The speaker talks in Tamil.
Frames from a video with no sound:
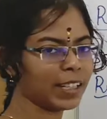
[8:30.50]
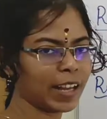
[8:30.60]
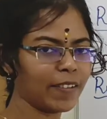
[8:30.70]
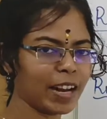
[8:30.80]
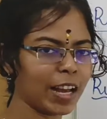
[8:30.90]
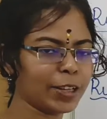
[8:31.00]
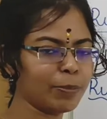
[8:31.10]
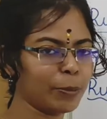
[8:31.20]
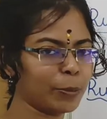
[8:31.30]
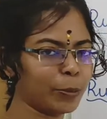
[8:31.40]
ட்ராவல் ஆகி
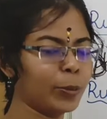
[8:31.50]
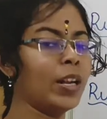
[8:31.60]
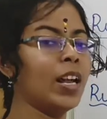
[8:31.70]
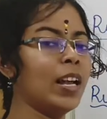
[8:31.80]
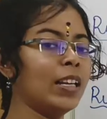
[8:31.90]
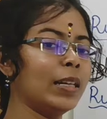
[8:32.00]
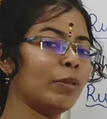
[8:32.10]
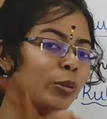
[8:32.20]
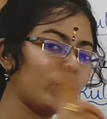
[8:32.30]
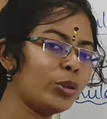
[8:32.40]
போகும்
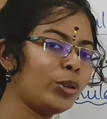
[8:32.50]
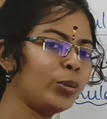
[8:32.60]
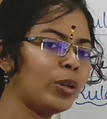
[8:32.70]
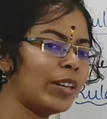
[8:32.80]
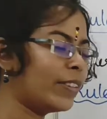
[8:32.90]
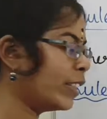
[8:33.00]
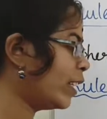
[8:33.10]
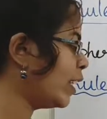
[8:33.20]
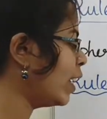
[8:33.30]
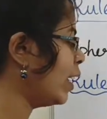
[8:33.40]
நம்ம ரூல் டூவில்
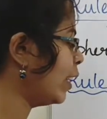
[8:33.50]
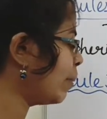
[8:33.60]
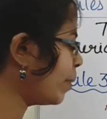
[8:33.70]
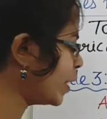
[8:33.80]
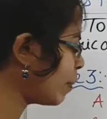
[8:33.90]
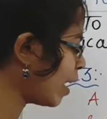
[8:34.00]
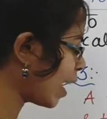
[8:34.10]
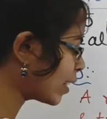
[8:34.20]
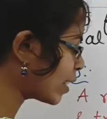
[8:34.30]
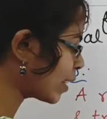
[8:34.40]
வந்து இந்த பிரின்சிபல்
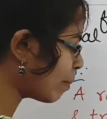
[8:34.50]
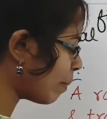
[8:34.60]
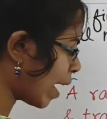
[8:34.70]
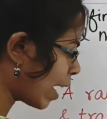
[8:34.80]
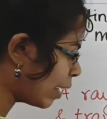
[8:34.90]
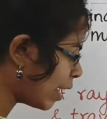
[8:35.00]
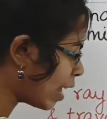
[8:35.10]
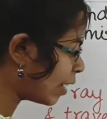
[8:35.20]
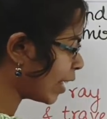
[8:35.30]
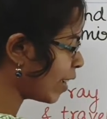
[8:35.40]
ஆக்சஸ்க்கு
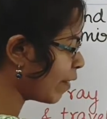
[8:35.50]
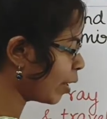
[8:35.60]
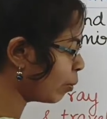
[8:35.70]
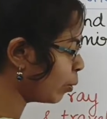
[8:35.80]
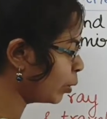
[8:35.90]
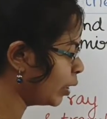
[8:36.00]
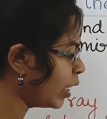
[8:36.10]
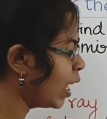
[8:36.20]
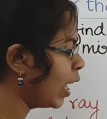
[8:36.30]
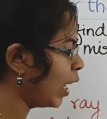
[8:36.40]
பேரலாக ரே வரும்போது
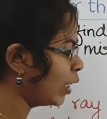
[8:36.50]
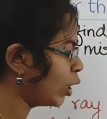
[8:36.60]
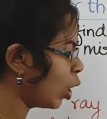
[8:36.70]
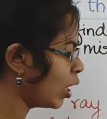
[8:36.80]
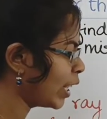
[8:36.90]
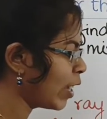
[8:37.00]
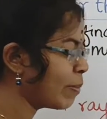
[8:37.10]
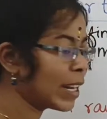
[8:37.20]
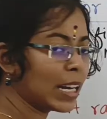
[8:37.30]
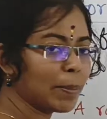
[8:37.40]
அந்த கான்கே
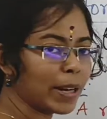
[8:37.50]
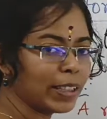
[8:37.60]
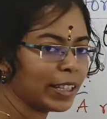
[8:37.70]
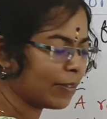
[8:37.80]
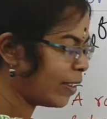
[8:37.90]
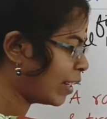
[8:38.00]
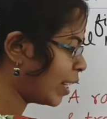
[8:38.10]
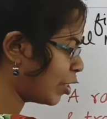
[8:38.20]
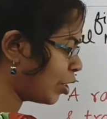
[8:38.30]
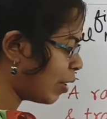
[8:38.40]
மிரரில் பட்டு
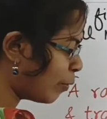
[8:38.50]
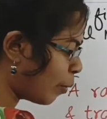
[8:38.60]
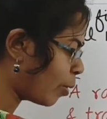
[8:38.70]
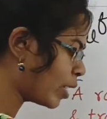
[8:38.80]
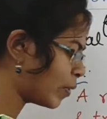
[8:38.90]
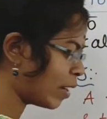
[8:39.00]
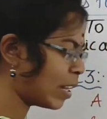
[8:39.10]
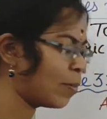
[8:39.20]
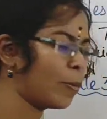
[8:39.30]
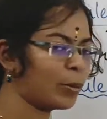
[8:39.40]
ரிஃப்ளெக்ட் ஆச்சுன்னா ஃபோக்கஸ்
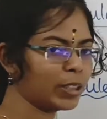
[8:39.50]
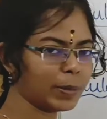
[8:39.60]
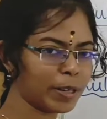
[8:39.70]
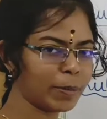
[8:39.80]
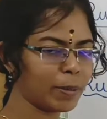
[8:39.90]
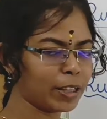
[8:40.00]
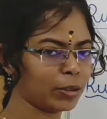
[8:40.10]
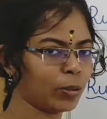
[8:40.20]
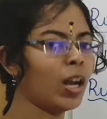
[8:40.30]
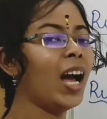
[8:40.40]
வழியாக போகுது அப்படின்னு
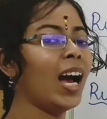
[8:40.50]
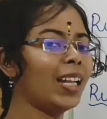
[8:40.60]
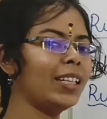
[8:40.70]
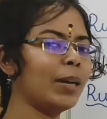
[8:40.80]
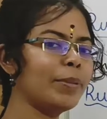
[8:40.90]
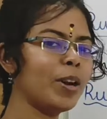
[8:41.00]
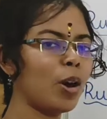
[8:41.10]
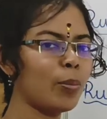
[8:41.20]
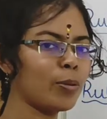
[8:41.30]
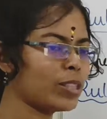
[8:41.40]
பார்த்தோம் அதுக்கு அப்படியே
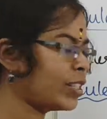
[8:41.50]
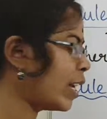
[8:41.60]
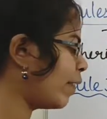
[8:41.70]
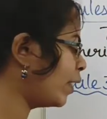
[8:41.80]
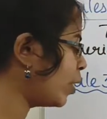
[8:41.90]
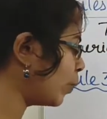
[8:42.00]
ஆப்போசிட் தான் வந்து